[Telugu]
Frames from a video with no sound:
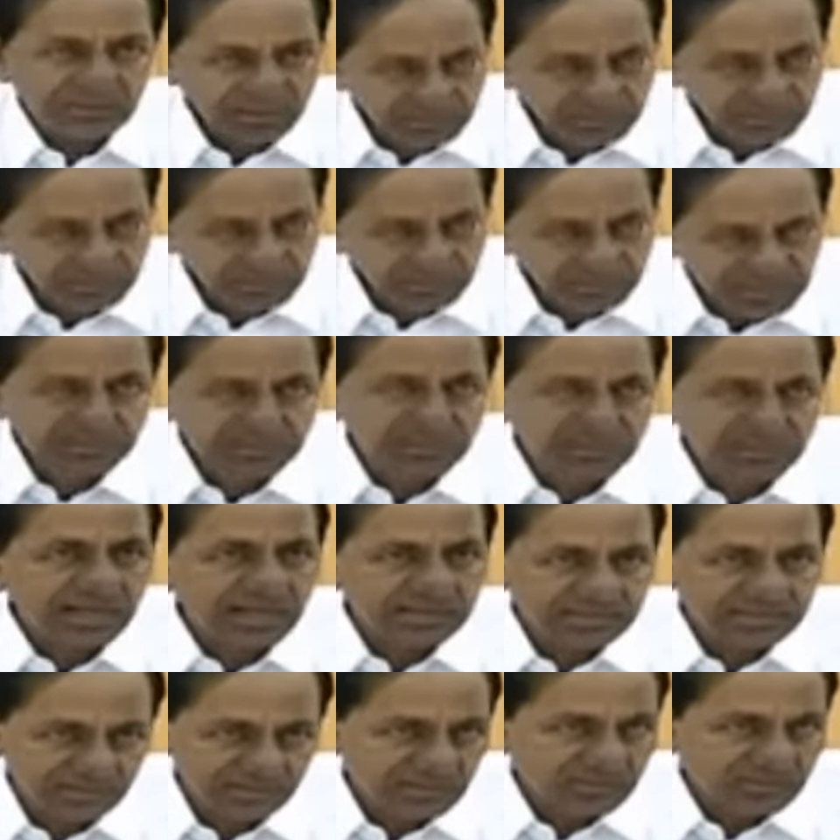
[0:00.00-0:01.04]
ఆల్మోస్ట్ ఈ
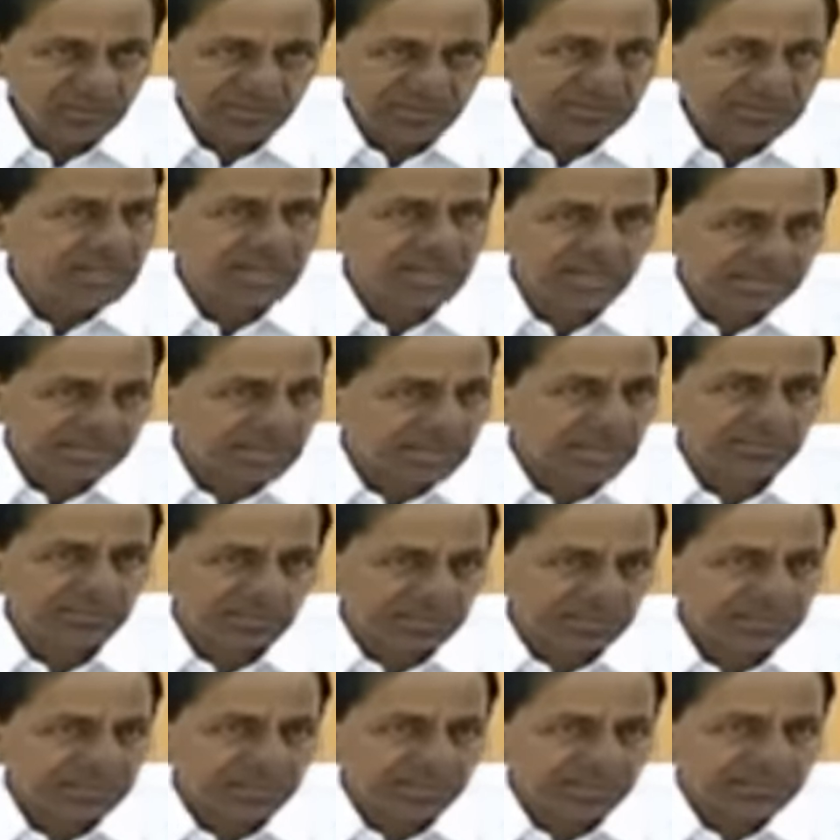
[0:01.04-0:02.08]
బ్యాచ్ క్లోజ్ అయ్యే
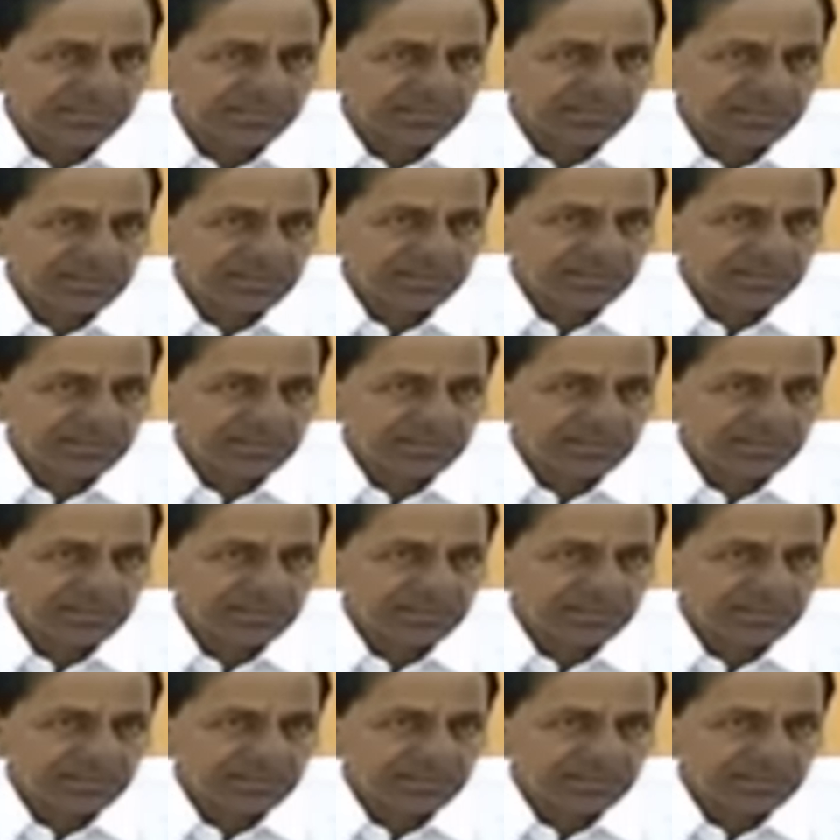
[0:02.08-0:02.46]
ఆస్కారం ఉంటుంది మనకు